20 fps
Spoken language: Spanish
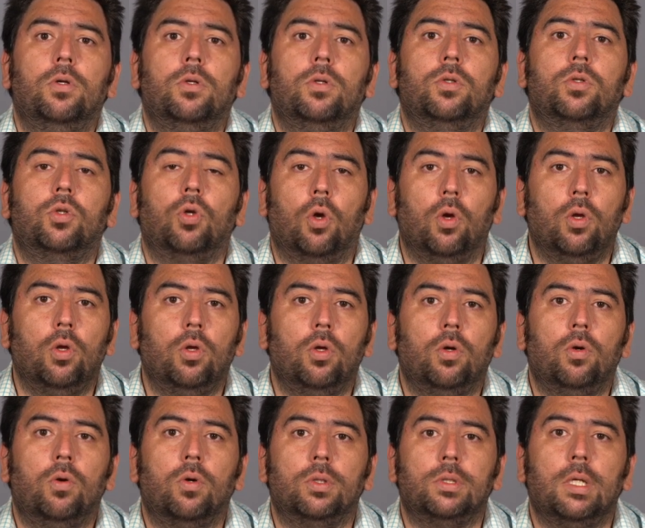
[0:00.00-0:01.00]
Soy
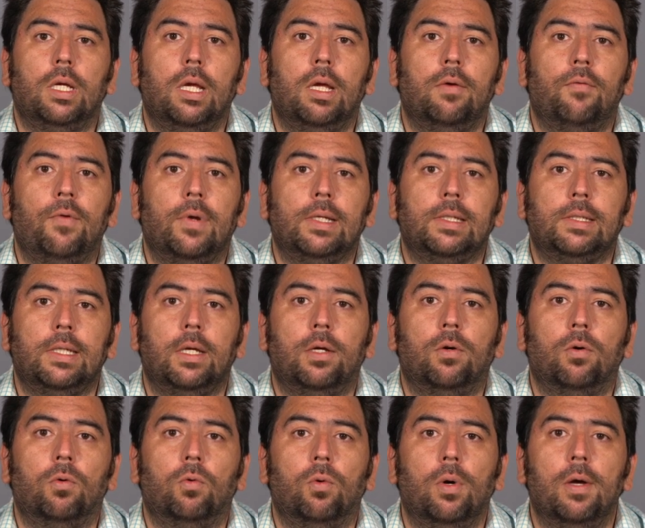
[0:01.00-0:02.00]
José
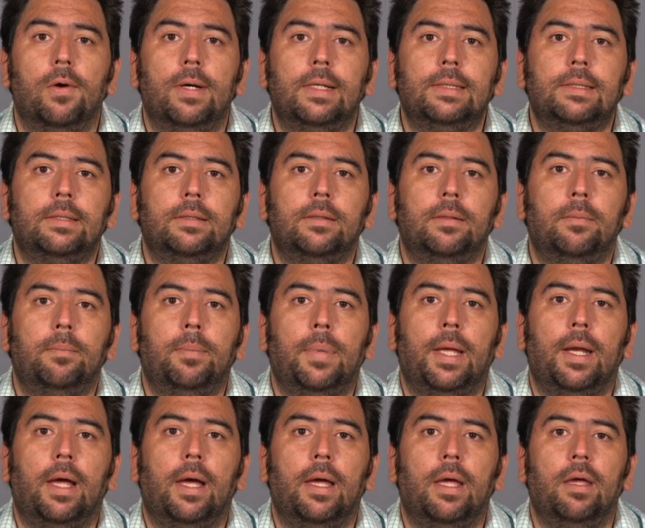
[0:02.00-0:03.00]
Francisco Cuevas
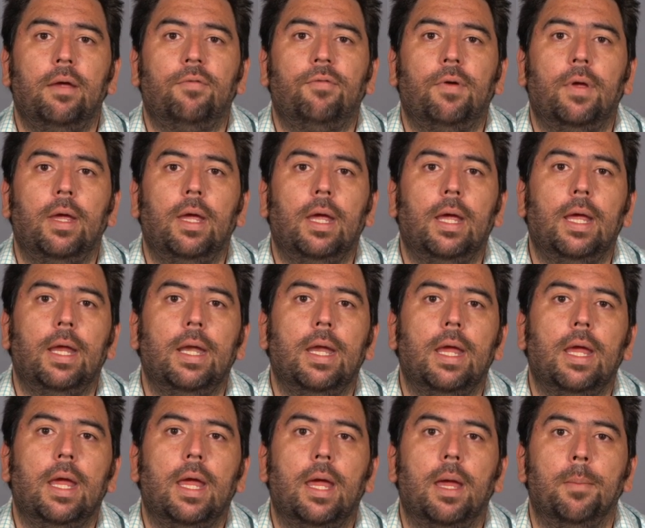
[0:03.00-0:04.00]
para
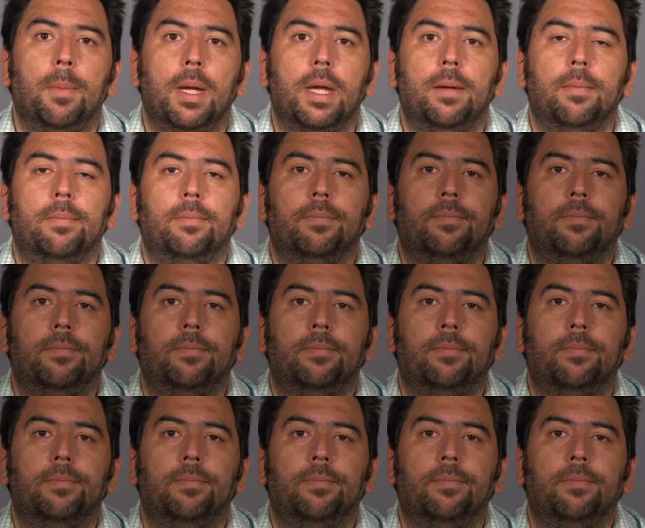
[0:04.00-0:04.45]
FNM.